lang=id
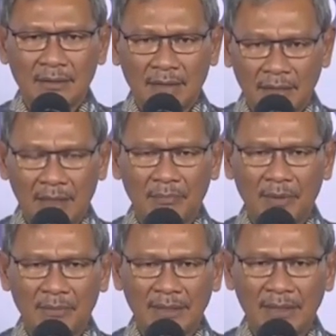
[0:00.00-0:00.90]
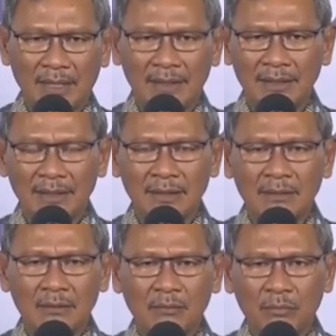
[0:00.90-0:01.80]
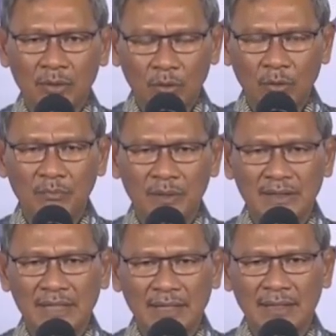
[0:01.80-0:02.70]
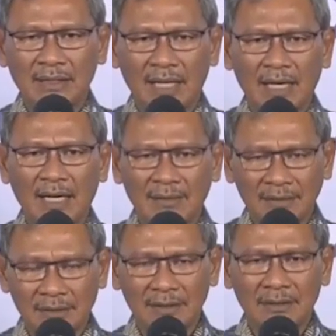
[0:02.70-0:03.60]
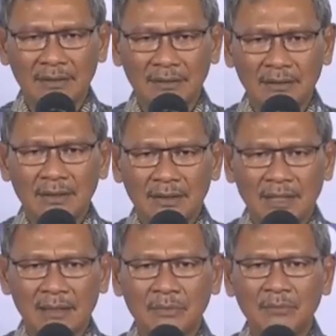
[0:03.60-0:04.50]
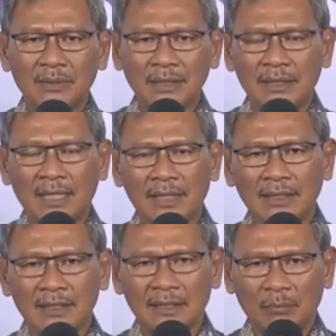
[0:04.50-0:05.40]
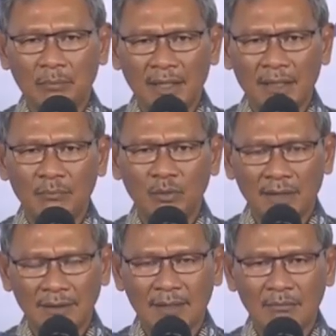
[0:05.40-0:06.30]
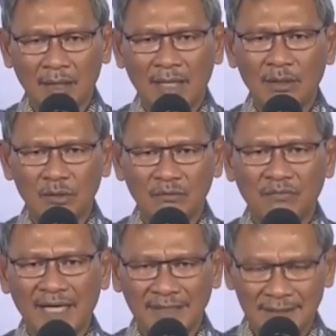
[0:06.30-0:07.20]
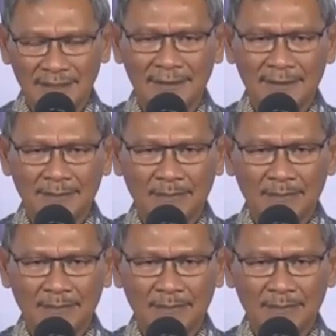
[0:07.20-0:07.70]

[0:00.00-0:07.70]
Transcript: karena permasalahan ini belum bisa kita atasi dengan memberikan kekebalan buatan melalui vaksin.